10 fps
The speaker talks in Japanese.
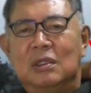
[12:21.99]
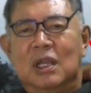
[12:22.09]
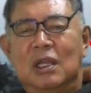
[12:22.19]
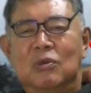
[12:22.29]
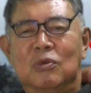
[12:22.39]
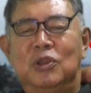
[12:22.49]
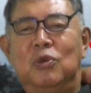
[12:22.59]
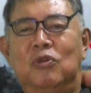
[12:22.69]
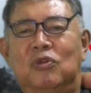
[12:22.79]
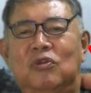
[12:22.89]
あの移
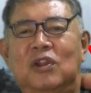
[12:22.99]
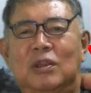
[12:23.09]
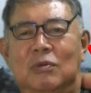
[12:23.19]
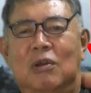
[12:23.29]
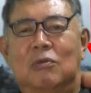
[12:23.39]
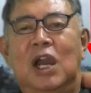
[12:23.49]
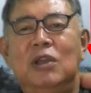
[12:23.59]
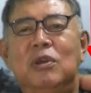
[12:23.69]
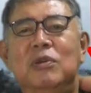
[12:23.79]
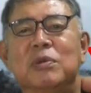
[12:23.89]
動する先は
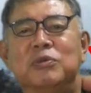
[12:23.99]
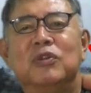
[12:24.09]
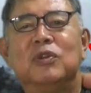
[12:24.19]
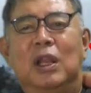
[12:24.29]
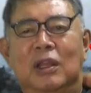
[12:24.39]
ワイド FM ですから